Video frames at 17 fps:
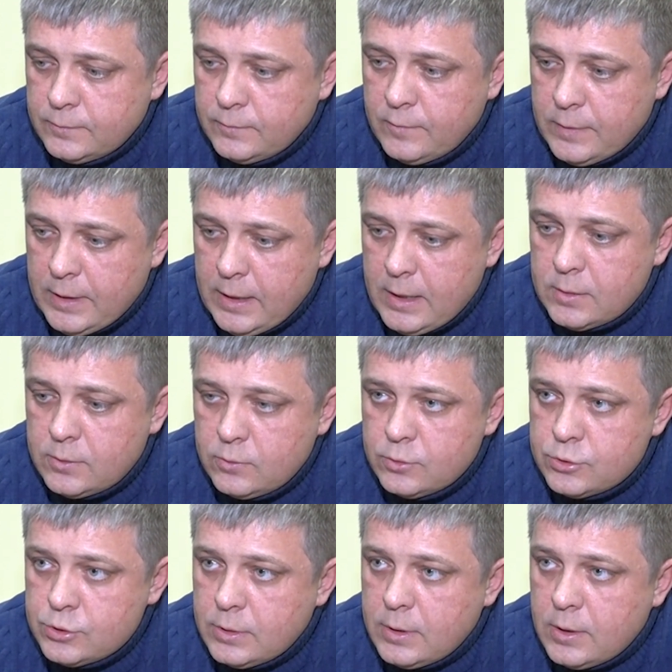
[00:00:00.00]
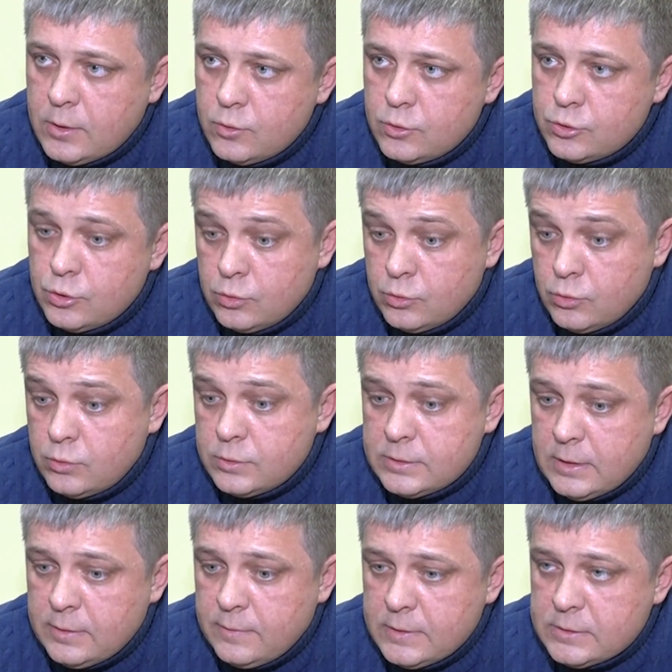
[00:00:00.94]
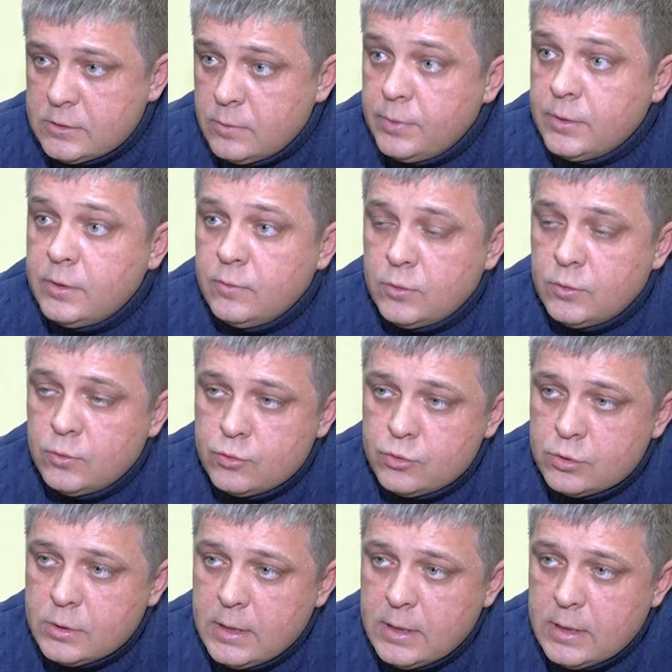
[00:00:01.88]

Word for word: вариант очень хороший, но, соответственно, под него нужен